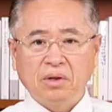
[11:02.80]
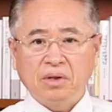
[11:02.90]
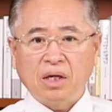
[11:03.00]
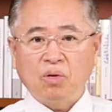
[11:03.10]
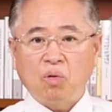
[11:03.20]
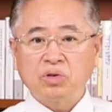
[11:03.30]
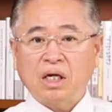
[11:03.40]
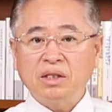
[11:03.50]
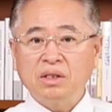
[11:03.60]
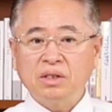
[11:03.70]
네,
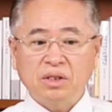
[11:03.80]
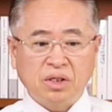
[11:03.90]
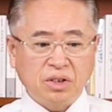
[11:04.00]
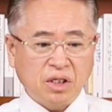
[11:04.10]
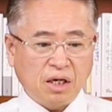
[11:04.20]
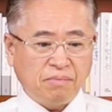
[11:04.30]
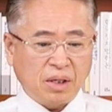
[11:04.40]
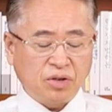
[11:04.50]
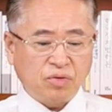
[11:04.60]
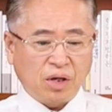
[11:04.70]
오산 기지에
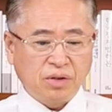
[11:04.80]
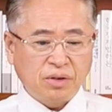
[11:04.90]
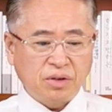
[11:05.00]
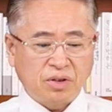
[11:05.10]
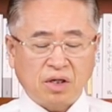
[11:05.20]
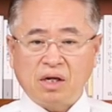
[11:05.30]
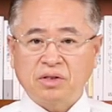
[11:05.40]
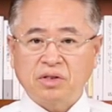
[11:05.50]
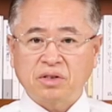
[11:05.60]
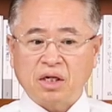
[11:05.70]
배치되어 있는
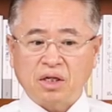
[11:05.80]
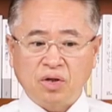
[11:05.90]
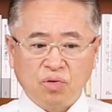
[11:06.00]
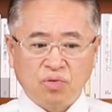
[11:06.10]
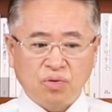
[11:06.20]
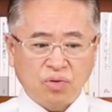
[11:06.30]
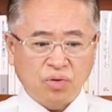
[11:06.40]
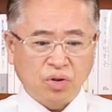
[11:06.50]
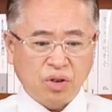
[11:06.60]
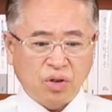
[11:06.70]
전략정찰기 유
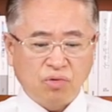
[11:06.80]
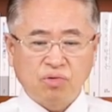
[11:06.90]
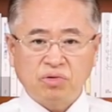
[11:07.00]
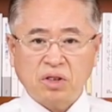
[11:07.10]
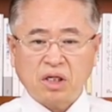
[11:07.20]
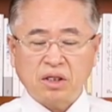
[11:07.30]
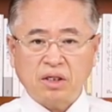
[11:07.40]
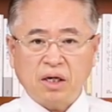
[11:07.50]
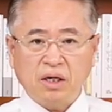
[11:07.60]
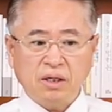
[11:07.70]
투, 이 유 투
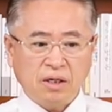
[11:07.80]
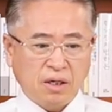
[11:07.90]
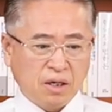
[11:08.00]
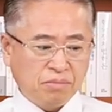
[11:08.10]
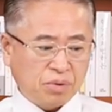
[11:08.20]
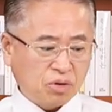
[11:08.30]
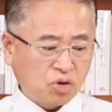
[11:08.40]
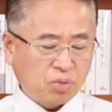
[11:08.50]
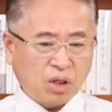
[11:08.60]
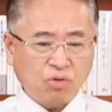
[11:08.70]
정찰기가
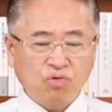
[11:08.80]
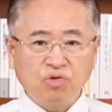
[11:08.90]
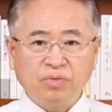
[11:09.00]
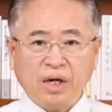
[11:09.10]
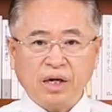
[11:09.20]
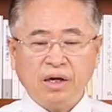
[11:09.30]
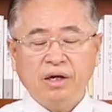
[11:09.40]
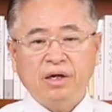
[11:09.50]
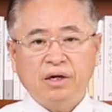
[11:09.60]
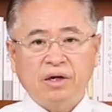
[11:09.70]
평소보다 두
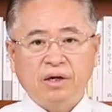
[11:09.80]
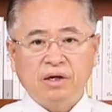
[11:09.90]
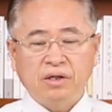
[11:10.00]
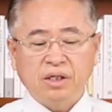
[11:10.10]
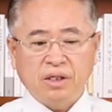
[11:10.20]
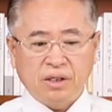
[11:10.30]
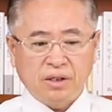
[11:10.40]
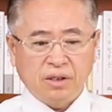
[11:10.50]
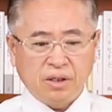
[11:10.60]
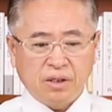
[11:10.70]
배의
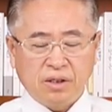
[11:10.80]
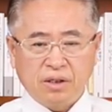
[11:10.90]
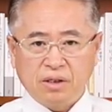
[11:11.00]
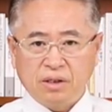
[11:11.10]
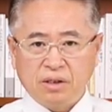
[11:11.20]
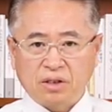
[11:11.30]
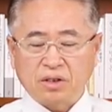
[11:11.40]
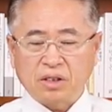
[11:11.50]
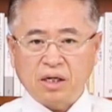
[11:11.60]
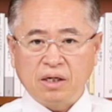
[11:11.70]
이
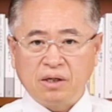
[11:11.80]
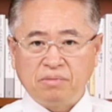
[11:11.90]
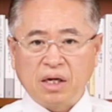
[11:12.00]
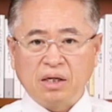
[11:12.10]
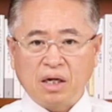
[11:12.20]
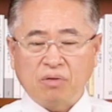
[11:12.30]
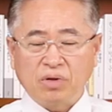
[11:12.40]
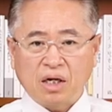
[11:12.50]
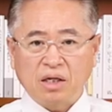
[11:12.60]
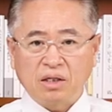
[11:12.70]
정찰 비행을 하고
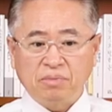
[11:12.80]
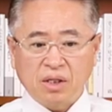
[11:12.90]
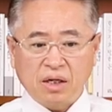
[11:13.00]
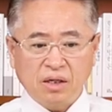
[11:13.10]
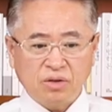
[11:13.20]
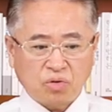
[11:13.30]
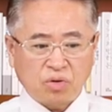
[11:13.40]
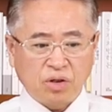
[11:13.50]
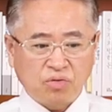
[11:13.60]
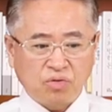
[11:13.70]
있다는 겁니다.
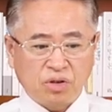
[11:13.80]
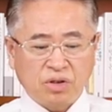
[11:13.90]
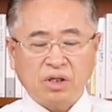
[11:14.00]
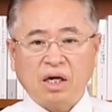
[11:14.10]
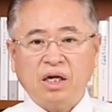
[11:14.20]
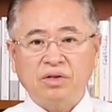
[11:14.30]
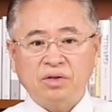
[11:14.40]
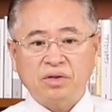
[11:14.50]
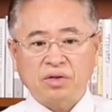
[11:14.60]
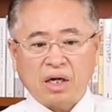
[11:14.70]
소티 수를 크게
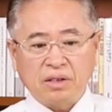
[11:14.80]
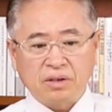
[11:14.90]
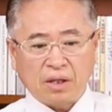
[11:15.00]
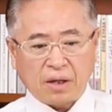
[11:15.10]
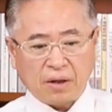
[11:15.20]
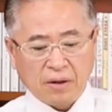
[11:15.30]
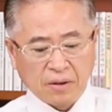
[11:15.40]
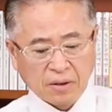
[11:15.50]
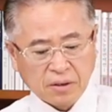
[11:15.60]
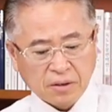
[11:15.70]
늘려서 하는데
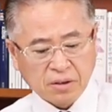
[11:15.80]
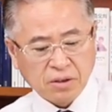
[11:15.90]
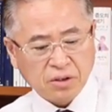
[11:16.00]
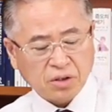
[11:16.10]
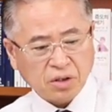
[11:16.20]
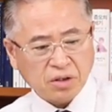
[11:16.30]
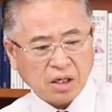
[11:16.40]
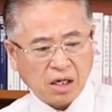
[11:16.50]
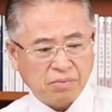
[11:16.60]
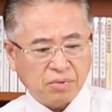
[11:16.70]
그
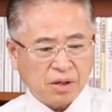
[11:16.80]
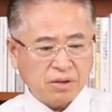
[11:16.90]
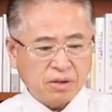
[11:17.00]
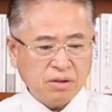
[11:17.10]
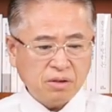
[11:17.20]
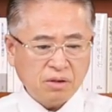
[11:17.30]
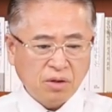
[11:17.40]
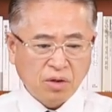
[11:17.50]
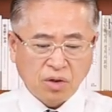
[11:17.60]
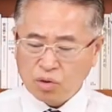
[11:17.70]
정찰 비행을
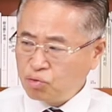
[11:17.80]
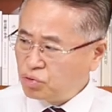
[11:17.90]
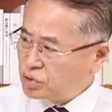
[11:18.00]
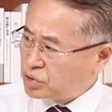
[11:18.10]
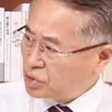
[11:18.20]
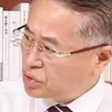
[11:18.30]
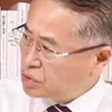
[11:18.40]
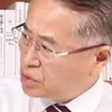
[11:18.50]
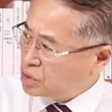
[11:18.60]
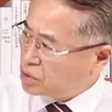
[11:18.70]

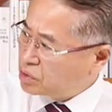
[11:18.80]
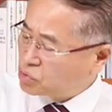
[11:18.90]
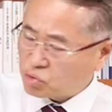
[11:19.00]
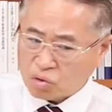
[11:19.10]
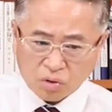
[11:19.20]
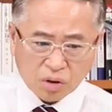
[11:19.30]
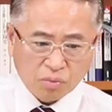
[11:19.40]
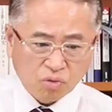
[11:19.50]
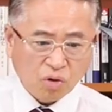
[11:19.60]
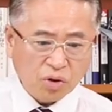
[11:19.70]
휴전선
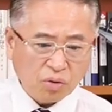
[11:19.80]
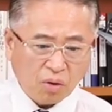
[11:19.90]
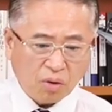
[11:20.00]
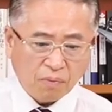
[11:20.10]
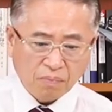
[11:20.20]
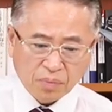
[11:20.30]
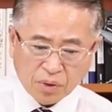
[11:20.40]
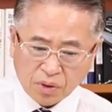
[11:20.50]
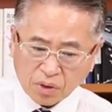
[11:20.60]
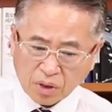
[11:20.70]
쪽은 물론이고
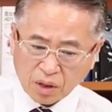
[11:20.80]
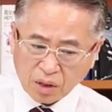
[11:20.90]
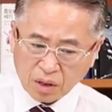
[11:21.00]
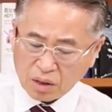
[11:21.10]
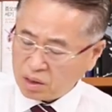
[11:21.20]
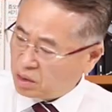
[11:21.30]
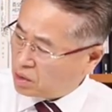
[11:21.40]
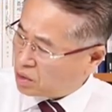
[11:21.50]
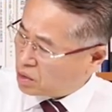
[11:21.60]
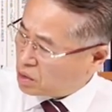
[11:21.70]
이렇게
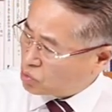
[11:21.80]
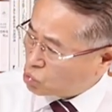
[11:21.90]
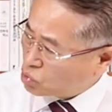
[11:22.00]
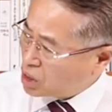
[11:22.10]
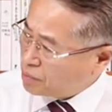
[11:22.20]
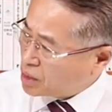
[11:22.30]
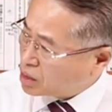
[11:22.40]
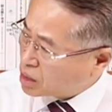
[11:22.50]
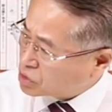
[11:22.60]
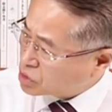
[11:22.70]

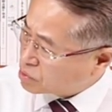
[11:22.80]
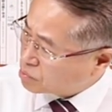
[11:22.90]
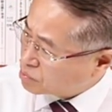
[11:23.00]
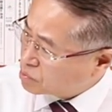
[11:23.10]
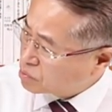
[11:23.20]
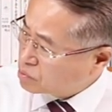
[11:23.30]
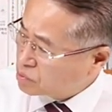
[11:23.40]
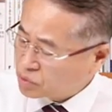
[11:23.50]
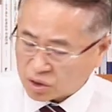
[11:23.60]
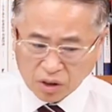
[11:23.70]
동남해안까지 지금
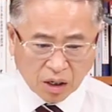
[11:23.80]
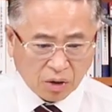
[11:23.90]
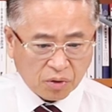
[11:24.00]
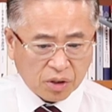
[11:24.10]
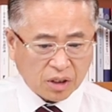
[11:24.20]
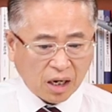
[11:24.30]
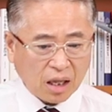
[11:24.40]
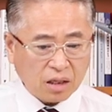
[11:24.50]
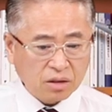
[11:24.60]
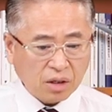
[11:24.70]
정찰해요. 여기 잘
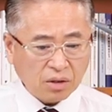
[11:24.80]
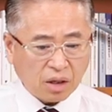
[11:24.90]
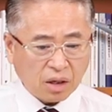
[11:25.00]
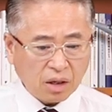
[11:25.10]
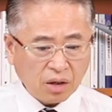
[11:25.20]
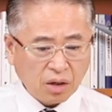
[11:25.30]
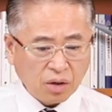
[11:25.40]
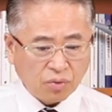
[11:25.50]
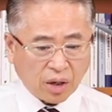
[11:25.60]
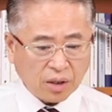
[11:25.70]
안 하는 데인데
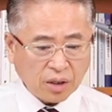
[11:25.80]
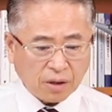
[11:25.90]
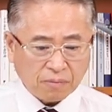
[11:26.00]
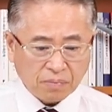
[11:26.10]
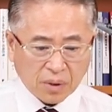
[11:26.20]
왜 하냐?